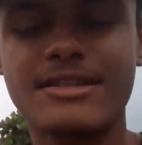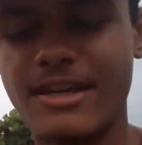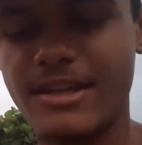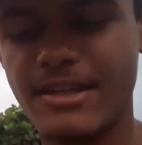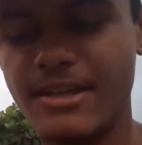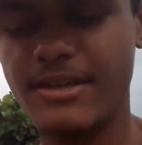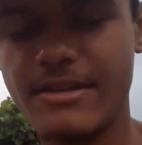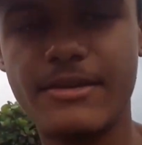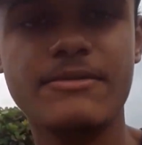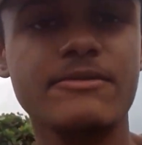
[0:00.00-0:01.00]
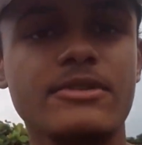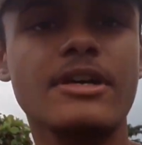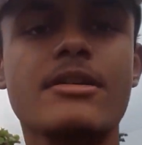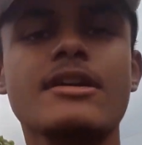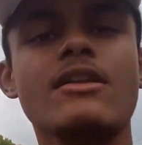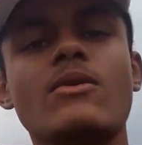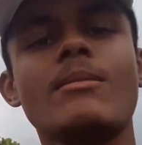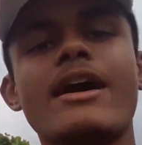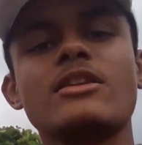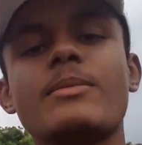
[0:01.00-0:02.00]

Essa aqui, vou testar ela no mato